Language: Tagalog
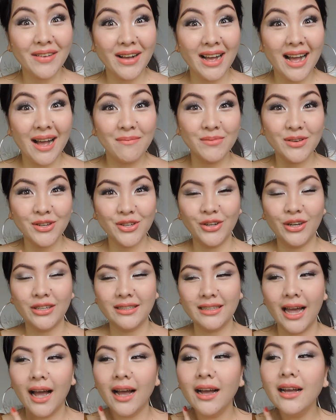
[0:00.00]
di ba?
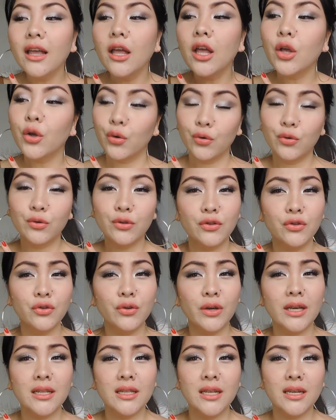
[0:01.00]
Ambisyosa. Kung gusto
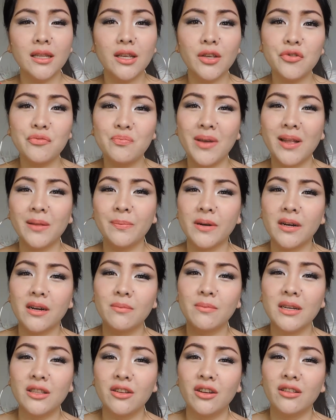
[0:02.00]
nyo, i-click din yung bell
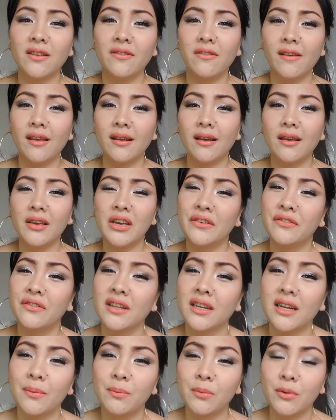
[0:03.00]
para ma-notify kayo if
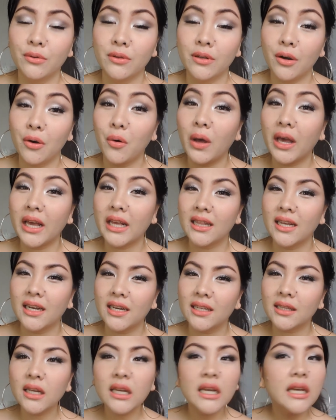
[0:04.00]
nag-upload ako, why
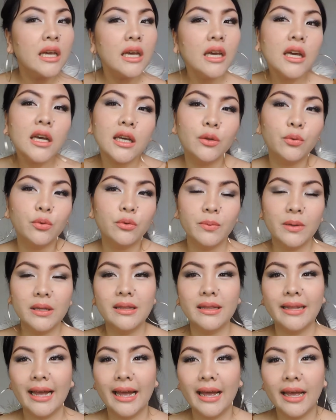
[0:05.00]
not? It would
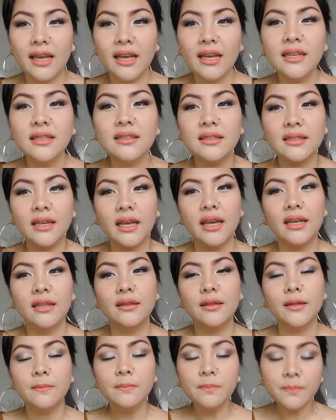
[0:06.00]
be nice.
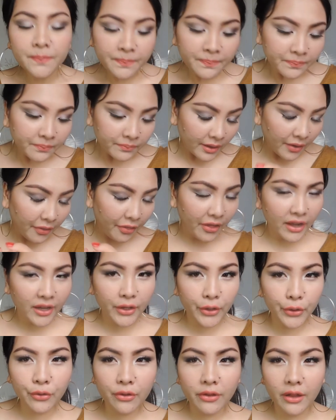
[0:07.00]
And
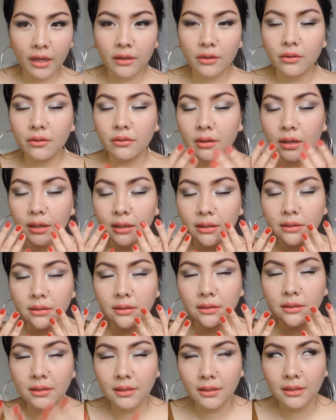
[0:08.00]
thank you, thank you.
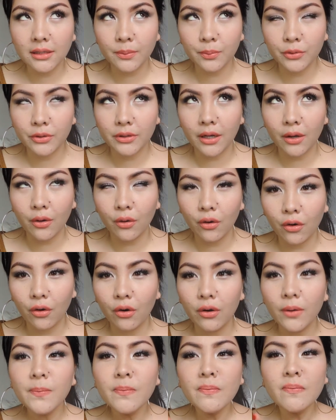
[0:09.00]
Sinisipon
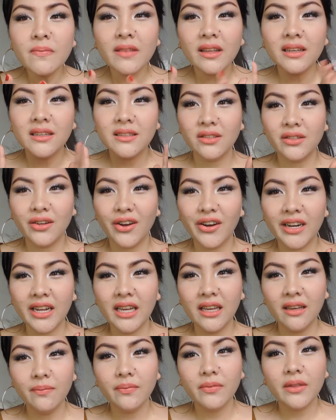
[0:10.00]
ako.
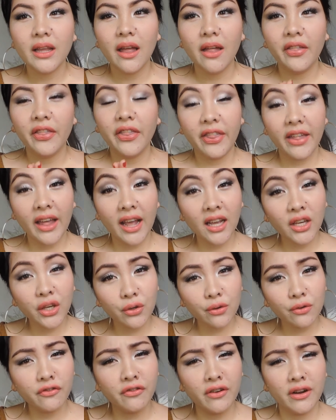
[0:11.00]
Sorry.
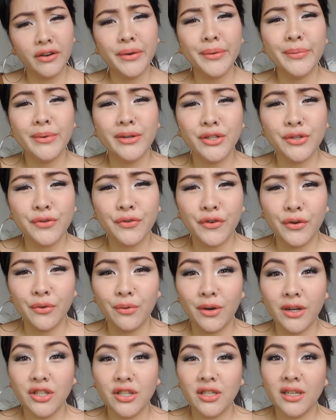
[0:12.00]
Thank you very much for
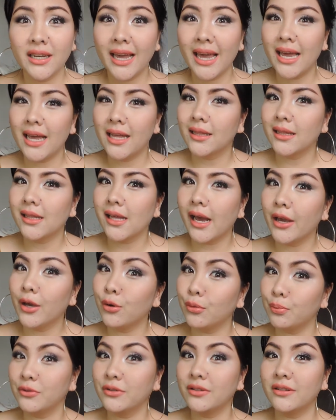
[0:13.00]
watching and
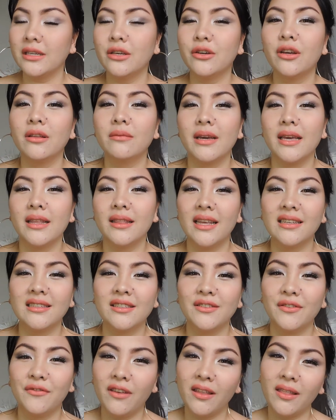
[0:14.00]
I hope to see you on my
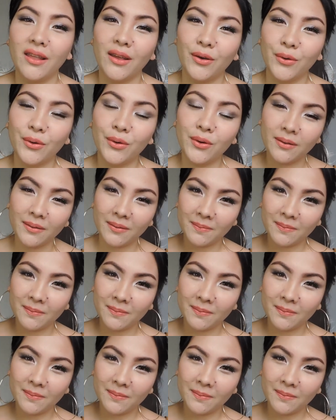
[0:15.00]
next video.